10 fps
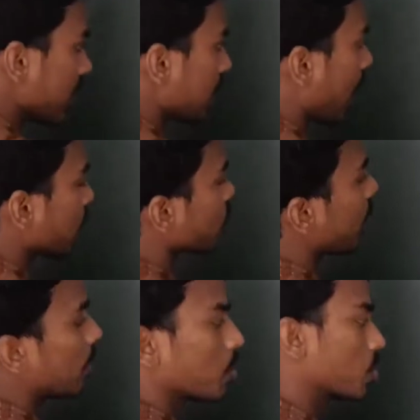से ग्राम
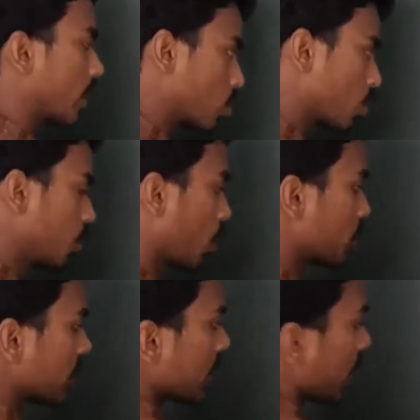तुल्यांक पूछता है तो भी
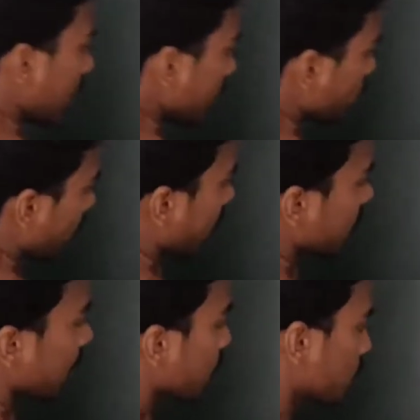ऑप्शन टिक कर ले तुल्यांक
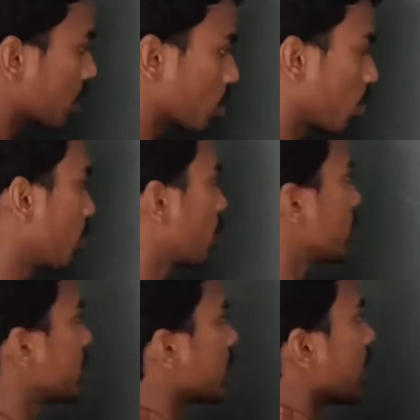के बाहर पूछे तो भी
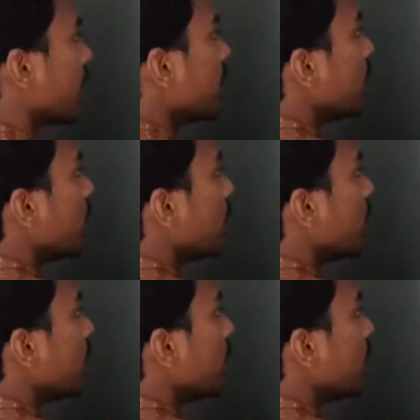ऑप्शन टिक कर ले